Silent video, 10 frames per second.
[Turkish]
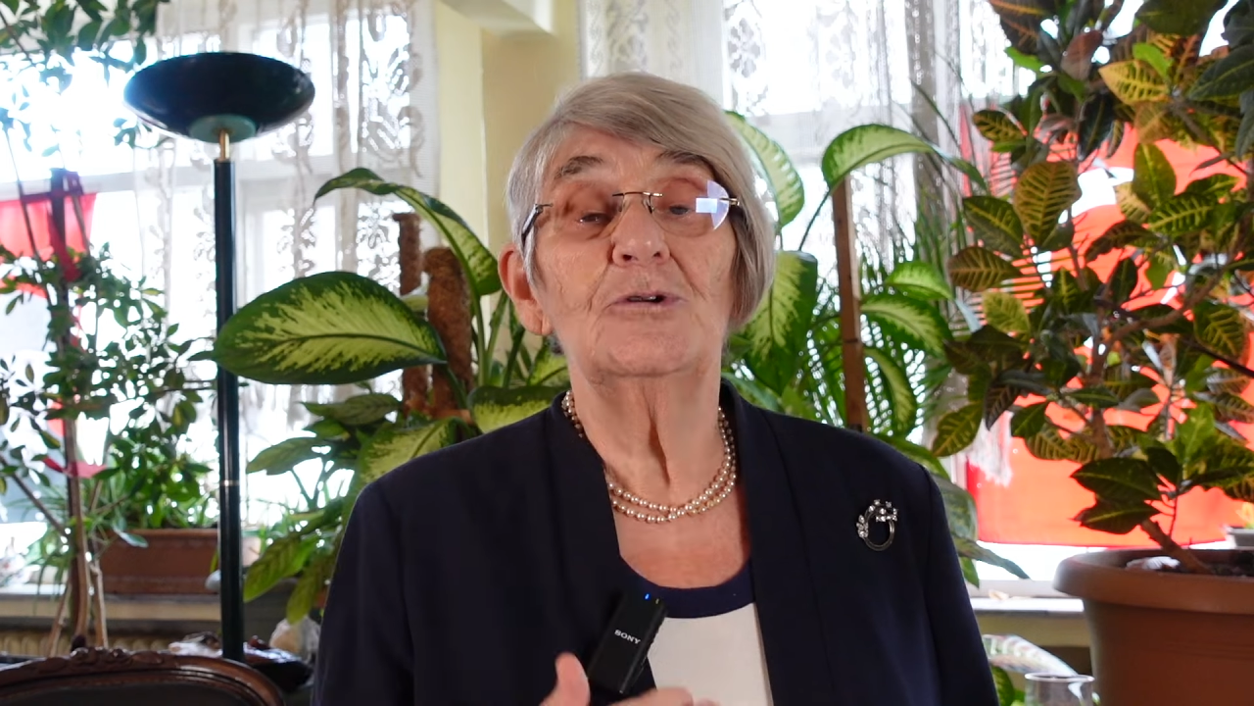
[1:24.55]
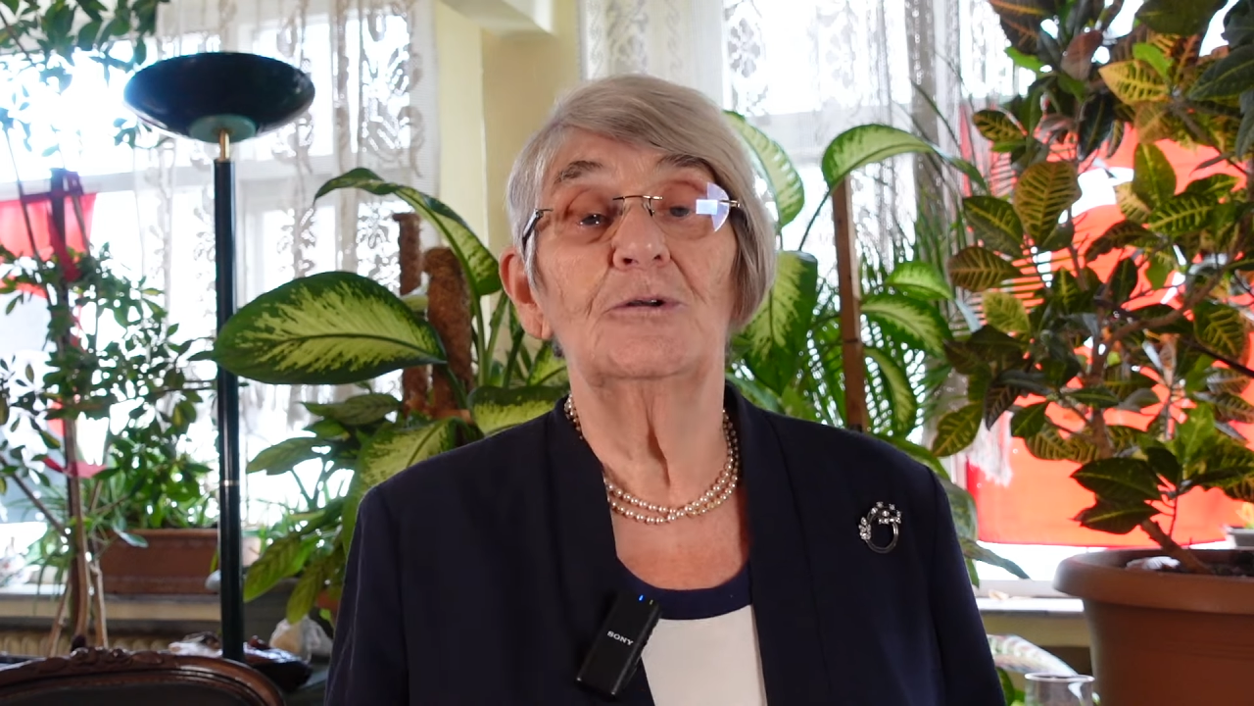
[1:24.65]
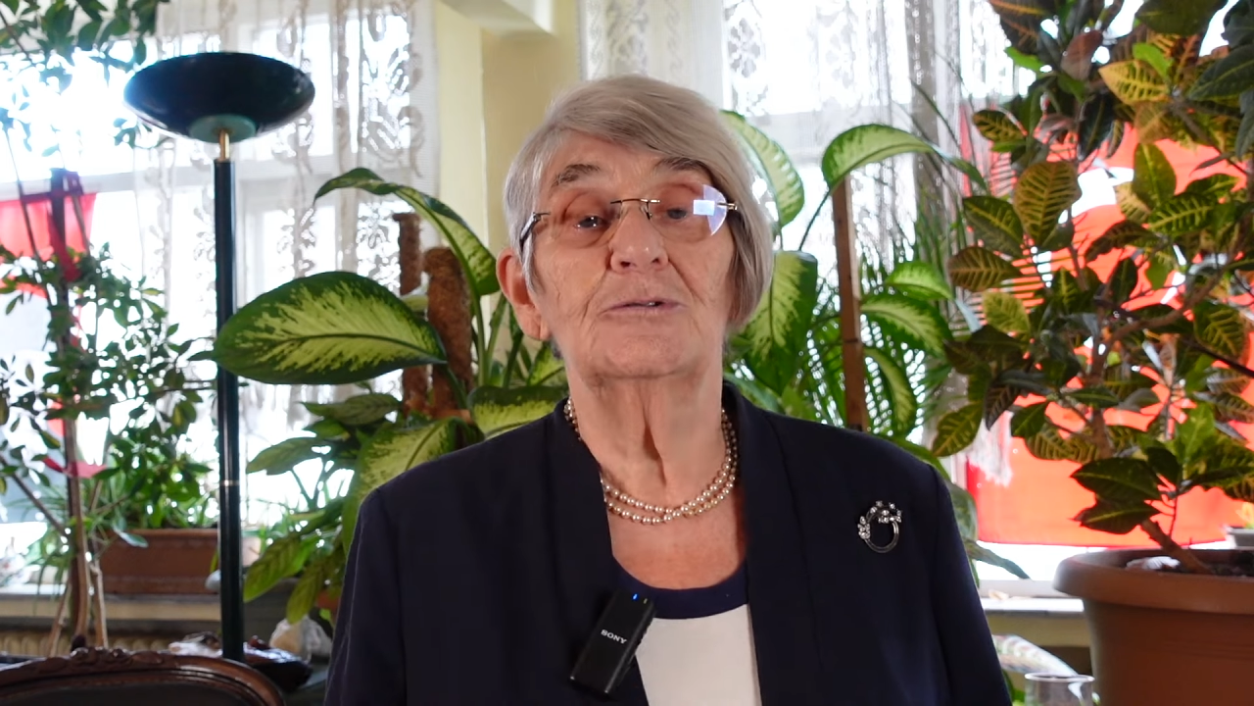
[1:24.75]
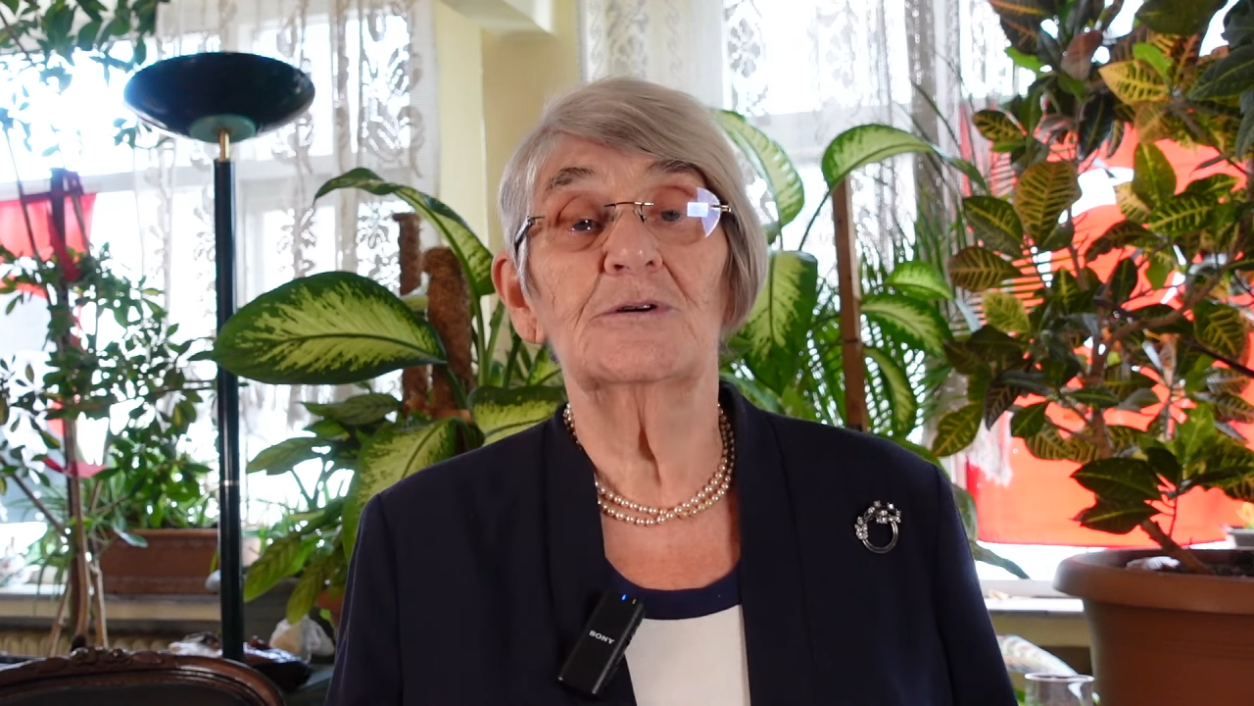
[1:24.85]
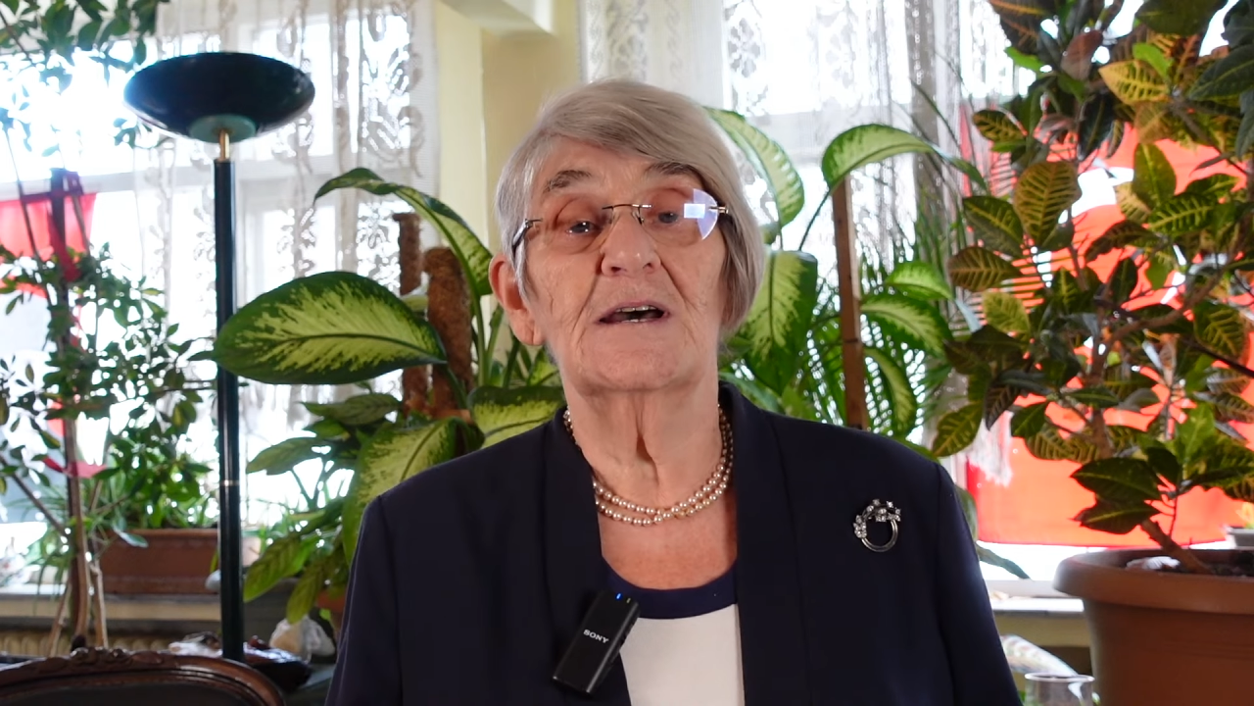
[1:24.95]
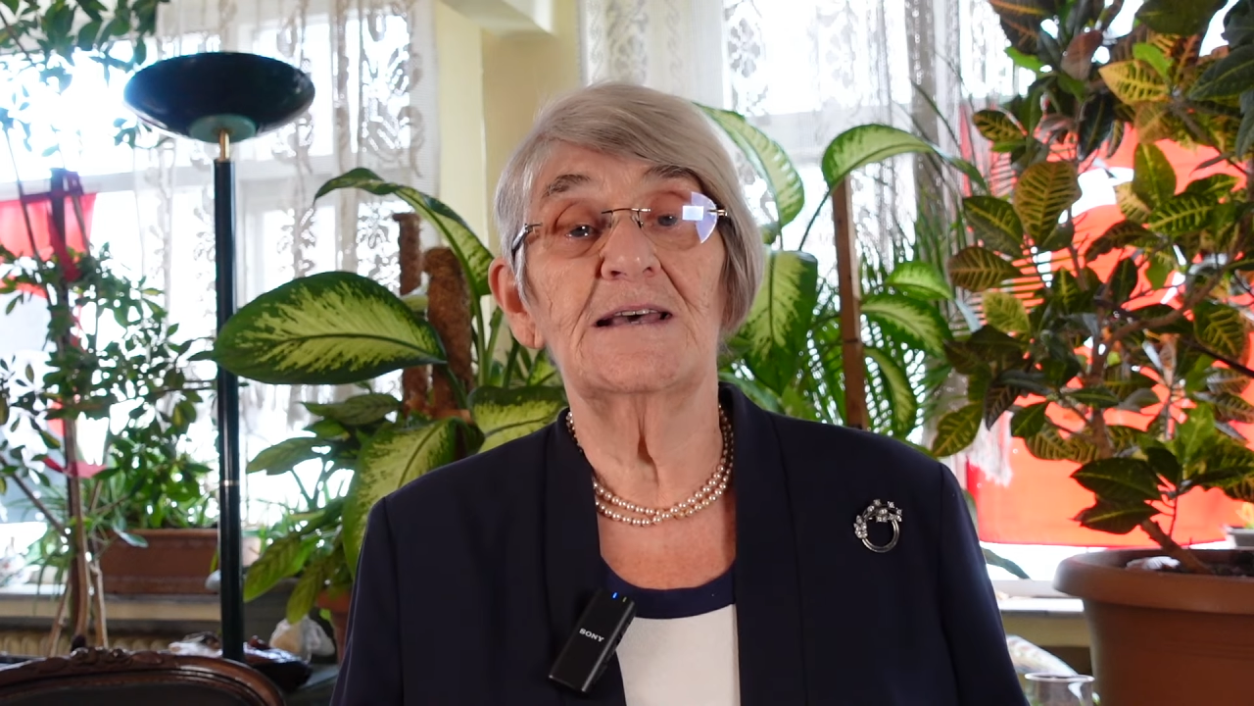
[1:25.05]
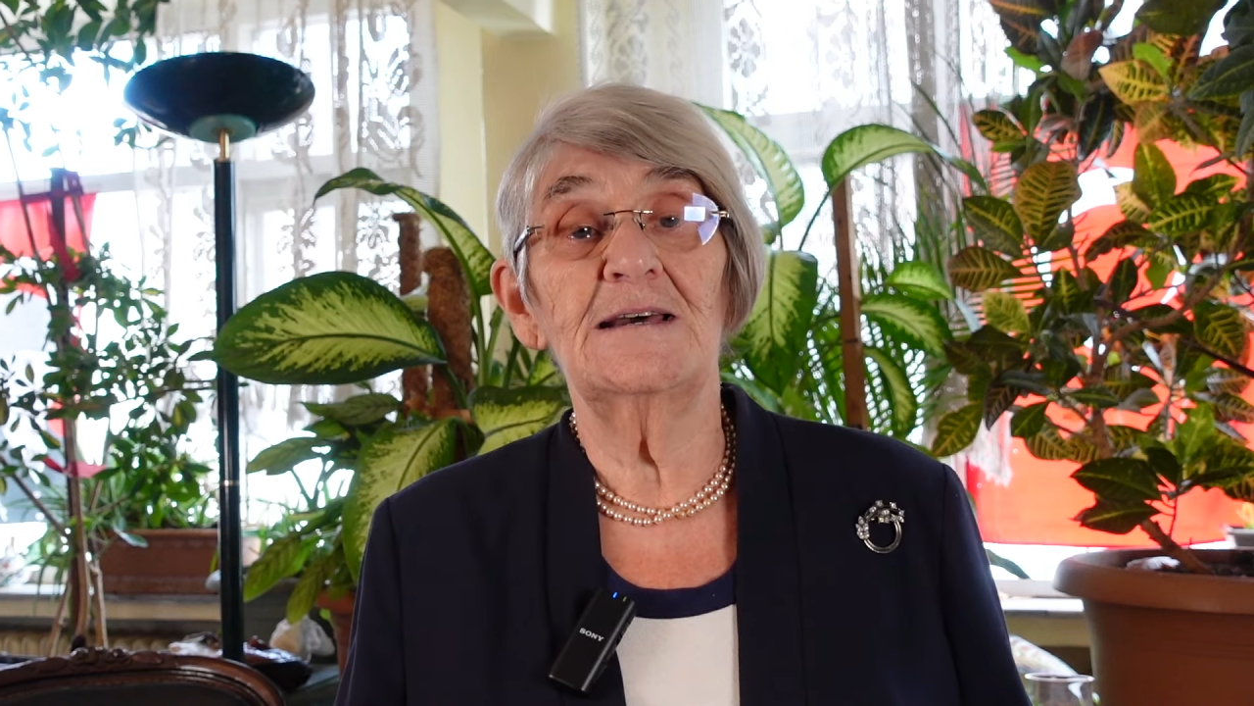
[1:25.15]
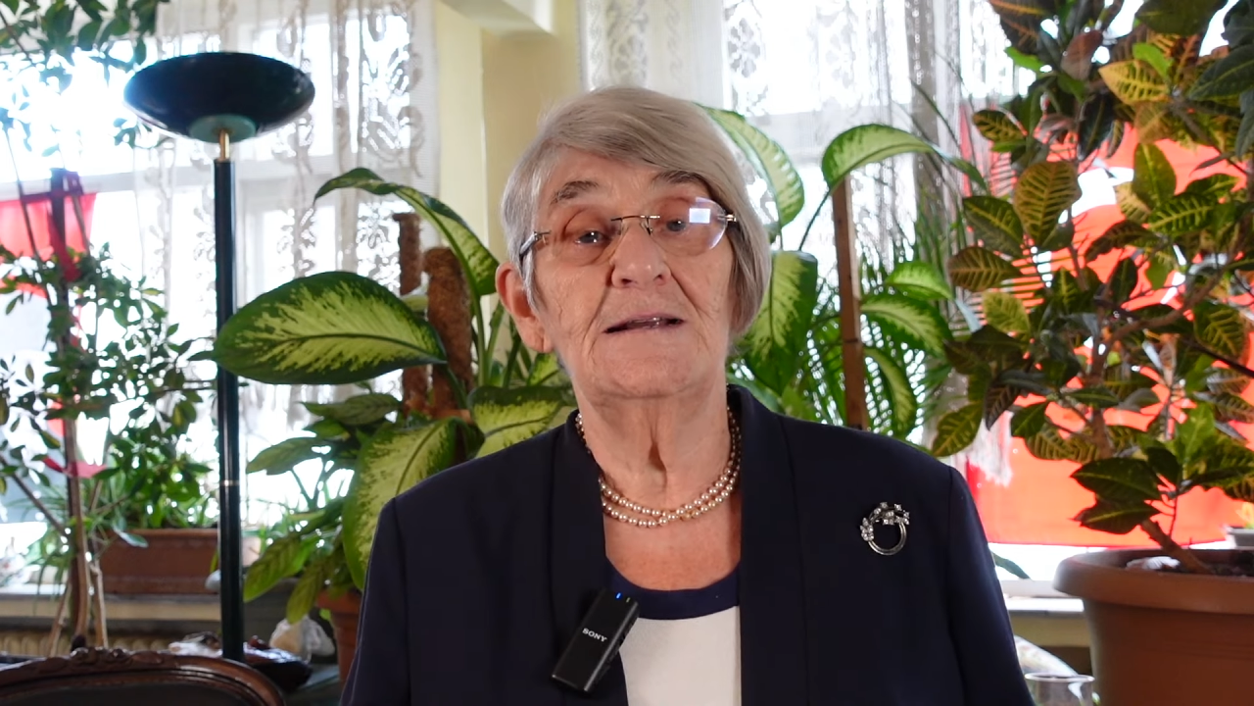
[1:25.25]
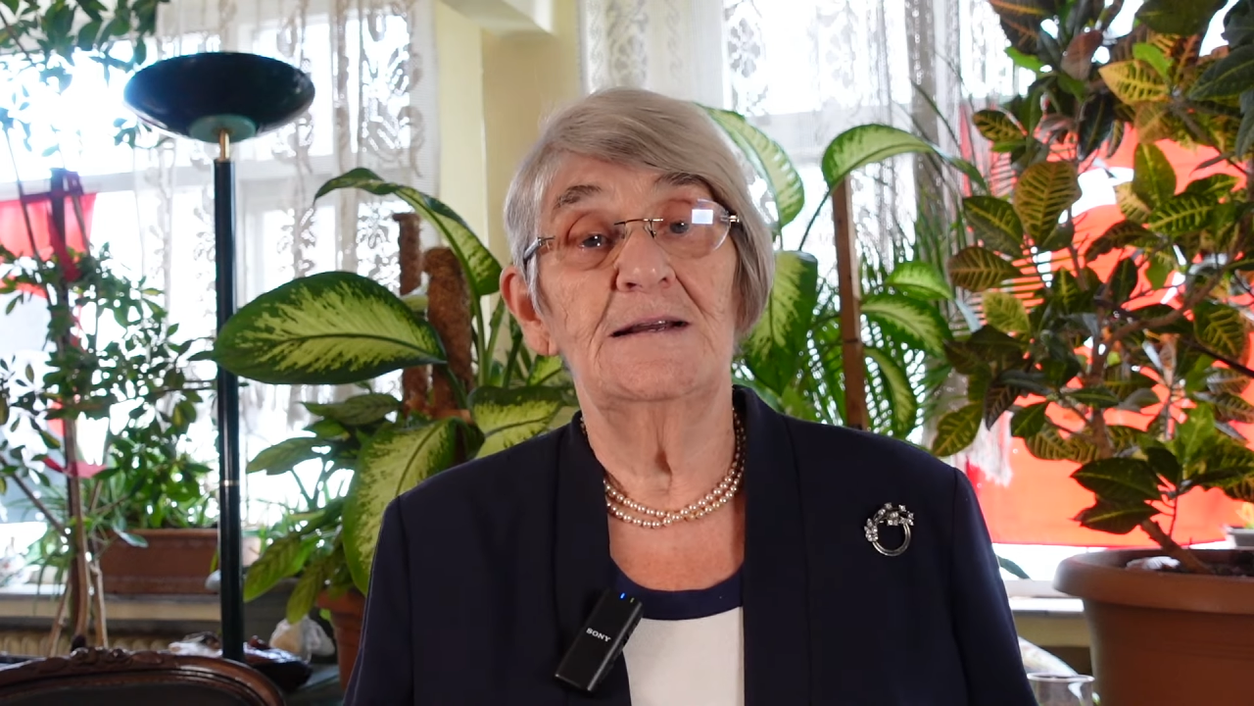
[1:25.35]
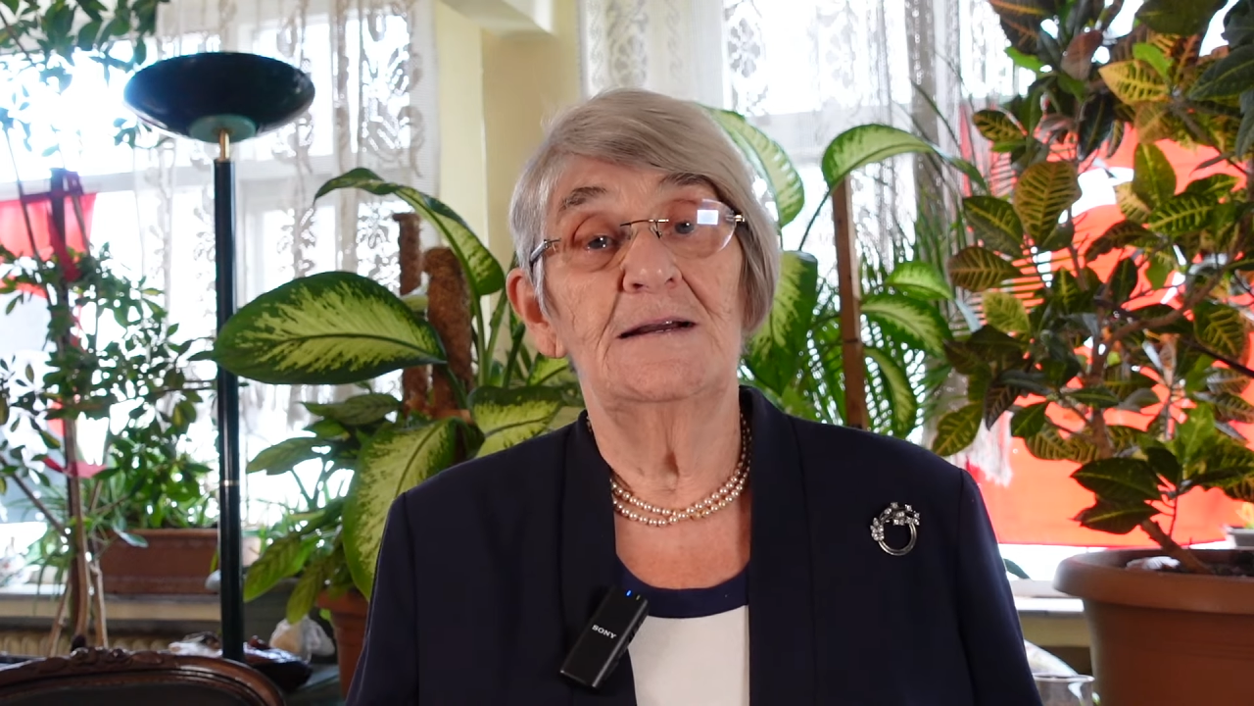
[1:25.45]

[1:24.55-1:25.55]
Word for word: olduğu kadar